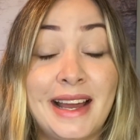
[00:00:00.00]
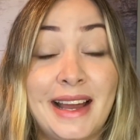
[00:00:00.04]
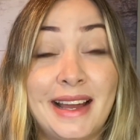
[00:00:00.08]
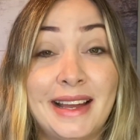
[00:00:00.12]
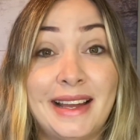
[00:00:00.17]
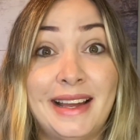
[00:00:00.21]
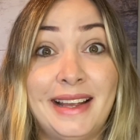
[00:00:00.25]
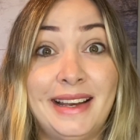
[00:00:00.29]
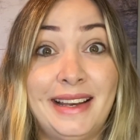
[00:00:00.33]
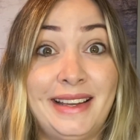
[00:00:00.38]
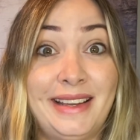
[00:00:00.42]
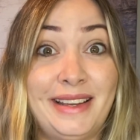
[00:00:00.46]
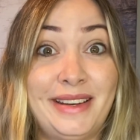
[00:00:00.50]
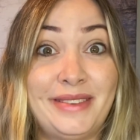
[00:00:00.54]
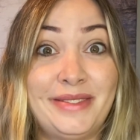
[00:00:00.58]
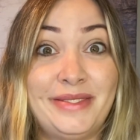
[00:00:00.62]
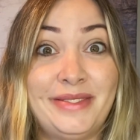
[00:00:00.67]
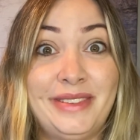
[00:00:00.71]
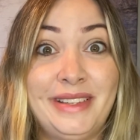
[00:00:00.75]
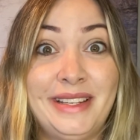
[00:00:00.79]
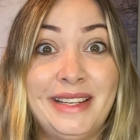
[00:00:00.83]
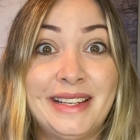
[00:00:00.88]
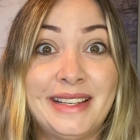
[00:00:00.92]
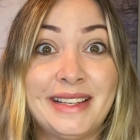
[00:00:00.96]
a galera
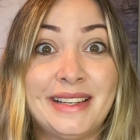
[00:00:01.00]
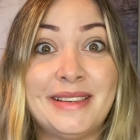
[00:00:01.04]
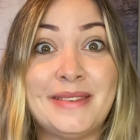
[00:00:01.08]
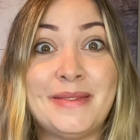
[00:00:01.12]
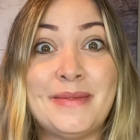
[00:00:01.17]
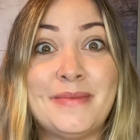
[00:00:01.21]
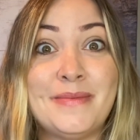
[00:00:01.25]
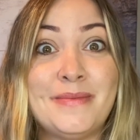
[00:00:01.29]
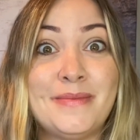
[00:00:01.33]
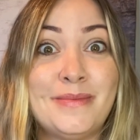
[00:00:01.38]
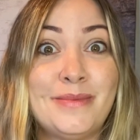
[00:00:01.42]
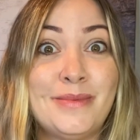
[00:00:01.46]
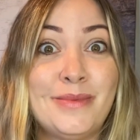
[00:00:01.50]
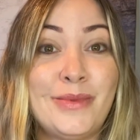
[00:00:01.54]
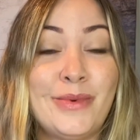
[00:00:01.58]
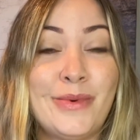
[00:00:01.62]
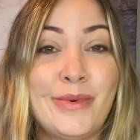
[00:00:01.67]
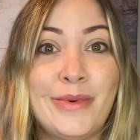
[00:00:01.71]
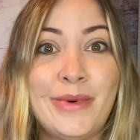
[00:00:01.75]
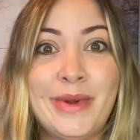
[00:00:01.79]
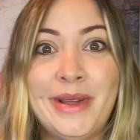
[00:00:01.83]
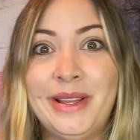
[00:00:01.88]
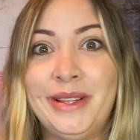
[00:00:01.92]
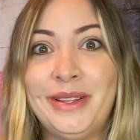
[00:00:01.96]
fica
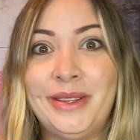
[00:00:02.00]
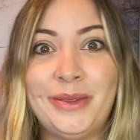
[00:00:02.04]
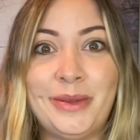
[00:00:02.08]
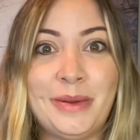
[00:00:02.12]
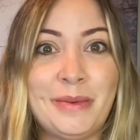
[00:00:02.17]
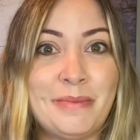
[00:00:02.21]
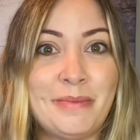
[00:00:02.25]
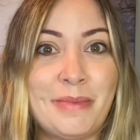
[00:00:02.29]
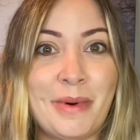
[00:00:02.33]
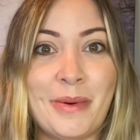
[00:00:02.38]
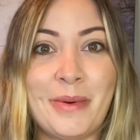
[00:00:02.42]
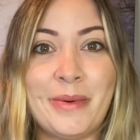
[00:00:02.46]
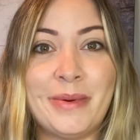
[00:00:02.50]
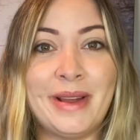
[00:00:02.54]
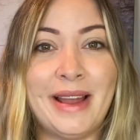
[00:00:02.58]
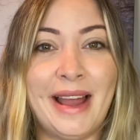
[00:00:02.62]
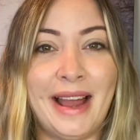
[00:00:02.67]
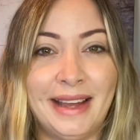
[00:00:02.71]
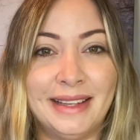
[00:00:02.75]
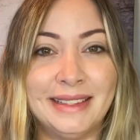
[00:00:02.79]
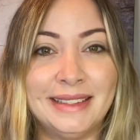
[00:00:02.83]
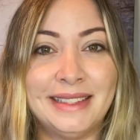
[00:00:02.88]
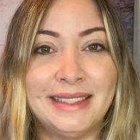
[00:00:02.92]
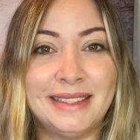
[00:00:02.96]
muito
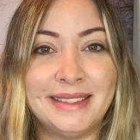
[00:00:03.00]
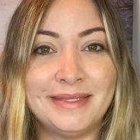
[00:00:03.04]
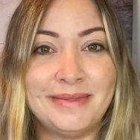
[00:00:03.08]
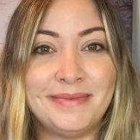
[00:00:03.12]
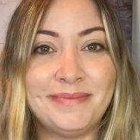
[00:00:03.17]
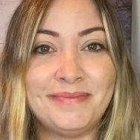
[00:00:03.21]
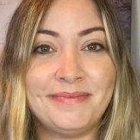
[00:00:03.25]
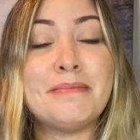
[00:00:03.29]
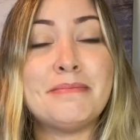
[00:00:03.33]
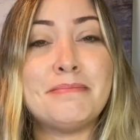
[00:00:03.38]
empolgada.